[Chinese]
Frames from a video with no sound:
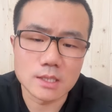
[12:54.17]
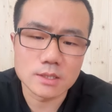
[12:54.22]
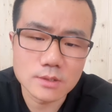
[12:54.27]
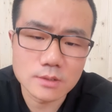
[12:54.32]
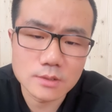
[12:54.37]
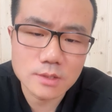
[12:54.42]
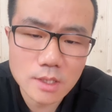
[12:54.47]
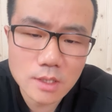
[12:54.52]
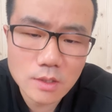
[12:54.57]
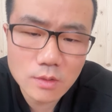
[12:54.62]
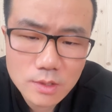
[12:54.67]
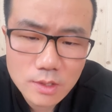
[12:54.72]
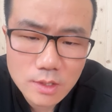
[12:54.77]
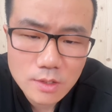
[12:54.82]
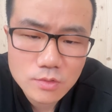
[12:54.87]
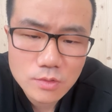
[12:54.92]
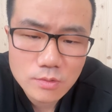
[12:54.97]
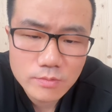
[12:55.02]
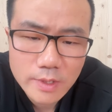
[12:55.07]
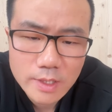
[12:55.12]
就是你
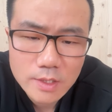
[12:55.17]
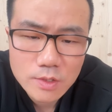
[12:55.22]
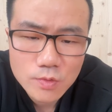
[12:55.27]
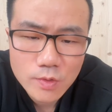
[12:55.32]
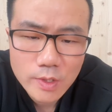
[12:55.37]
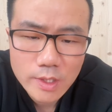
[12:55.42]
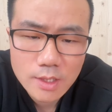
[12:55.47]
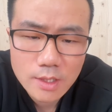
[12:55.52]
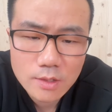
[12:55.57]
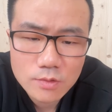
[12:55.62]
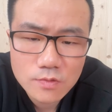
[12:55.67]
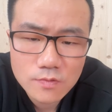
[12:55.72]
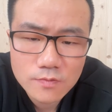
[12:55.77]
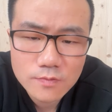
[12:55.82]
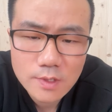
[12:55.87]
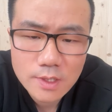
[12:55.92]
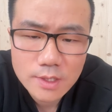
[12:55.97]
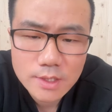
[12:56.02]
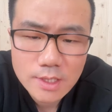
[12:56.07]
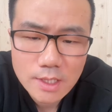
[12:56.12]
准备追他，祝福
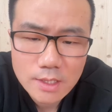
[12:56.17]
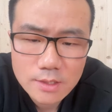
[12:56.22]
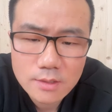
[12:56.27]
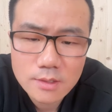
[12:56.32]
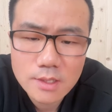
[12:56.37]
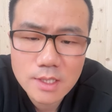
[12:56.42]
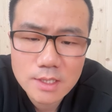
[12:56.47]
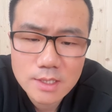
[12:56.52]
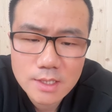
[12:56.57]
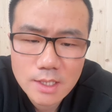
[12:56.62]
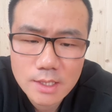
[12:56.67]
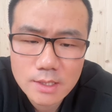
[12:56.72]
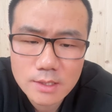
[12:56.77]
我一下。就刚才